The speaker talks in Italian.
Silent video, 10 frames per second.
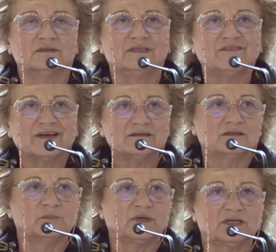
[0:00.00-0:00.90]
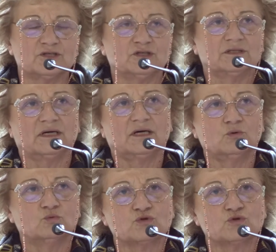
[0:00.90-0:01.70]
diventi per la città un